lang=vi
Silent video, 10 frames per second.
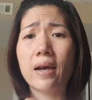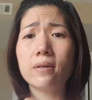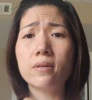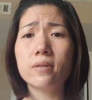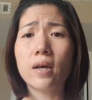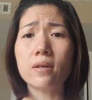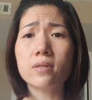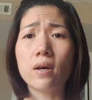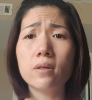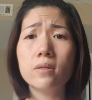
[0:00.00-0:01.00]
người thật
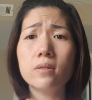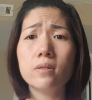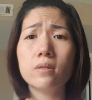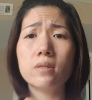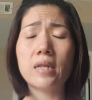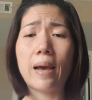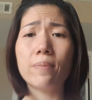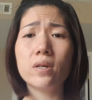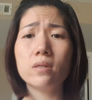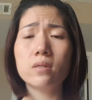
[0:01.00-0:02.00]
sự làm
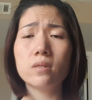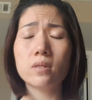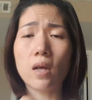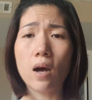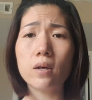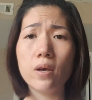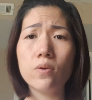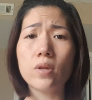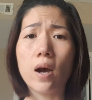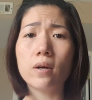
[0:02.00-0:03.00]
thật
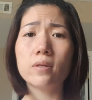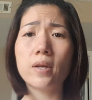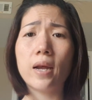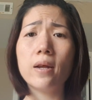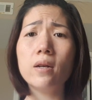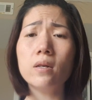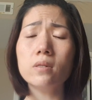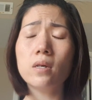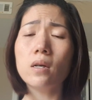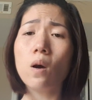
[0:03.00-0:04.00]
yêu thật và đến
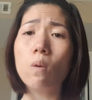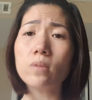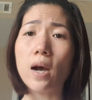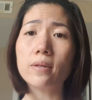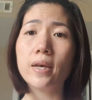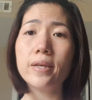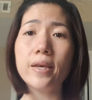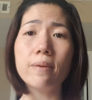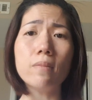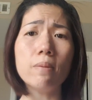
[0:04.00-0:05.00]
kết hôn thật thì
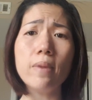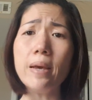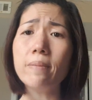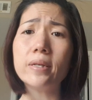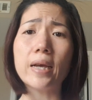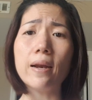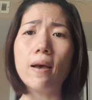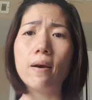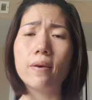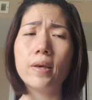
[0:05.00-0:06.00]
chuyện mình biết mình trả
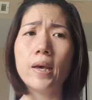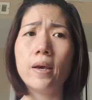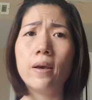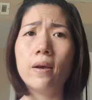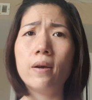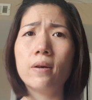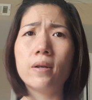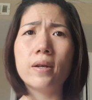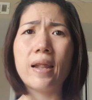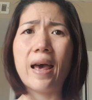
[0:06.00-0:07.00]
lời
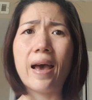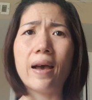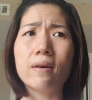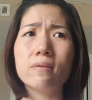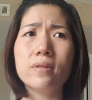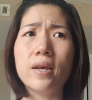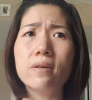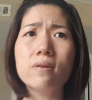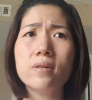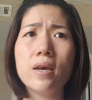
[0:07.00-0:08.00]
ờ, là chuyện
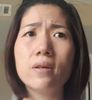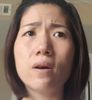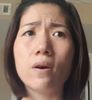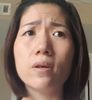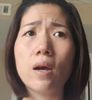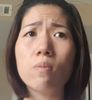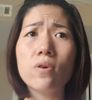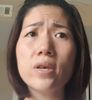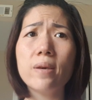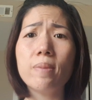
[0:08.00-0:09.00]
đương nhiên rồi không có
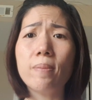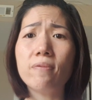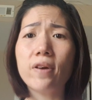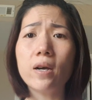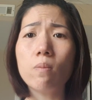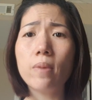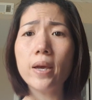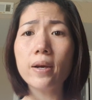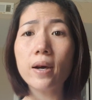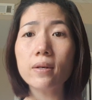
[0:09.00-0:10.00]
gì mà mình phải không
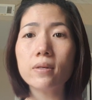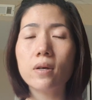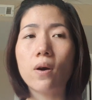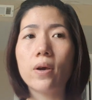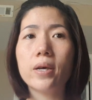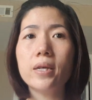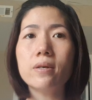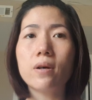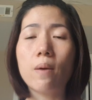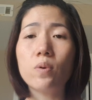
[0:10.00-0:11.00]
biết hết rồi cái
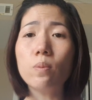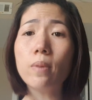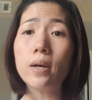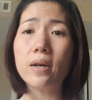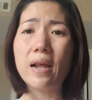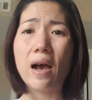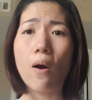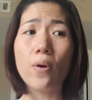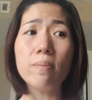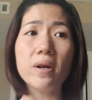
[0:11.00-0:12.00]
trường hợp của mình là
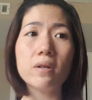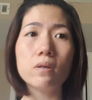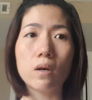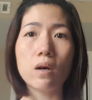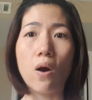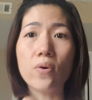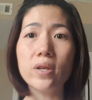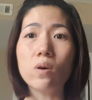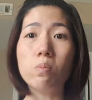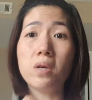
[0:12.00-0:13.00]
hỏi mình ờ, hỏi
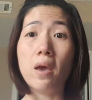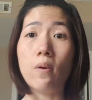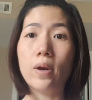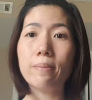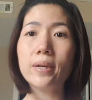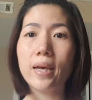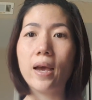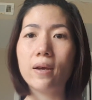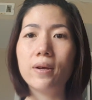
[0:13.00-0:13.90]
chắc cũng nhiều lắm đó nha